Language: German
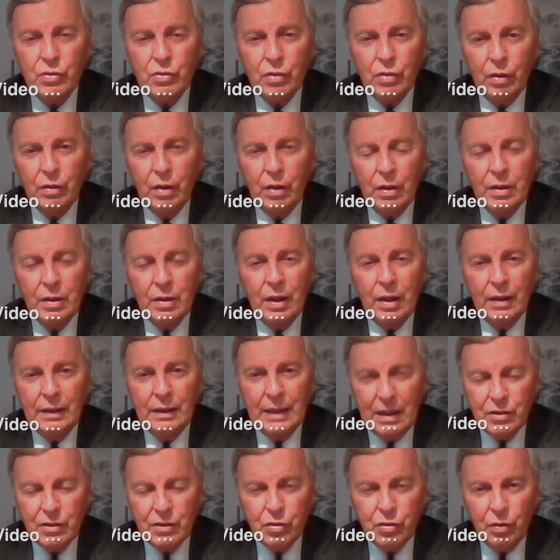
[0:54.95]
sondern
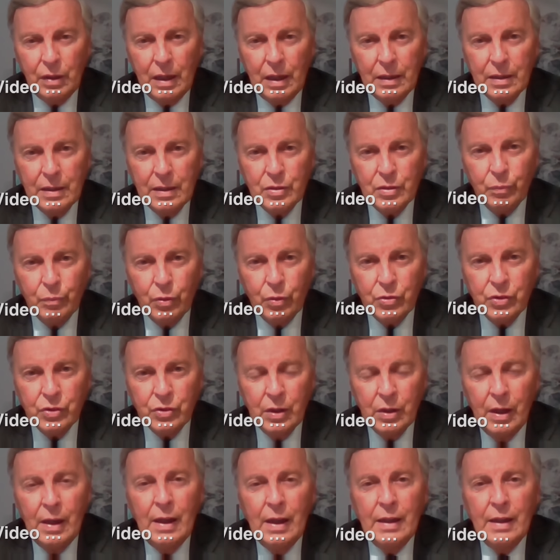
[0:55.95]
Nationalismus.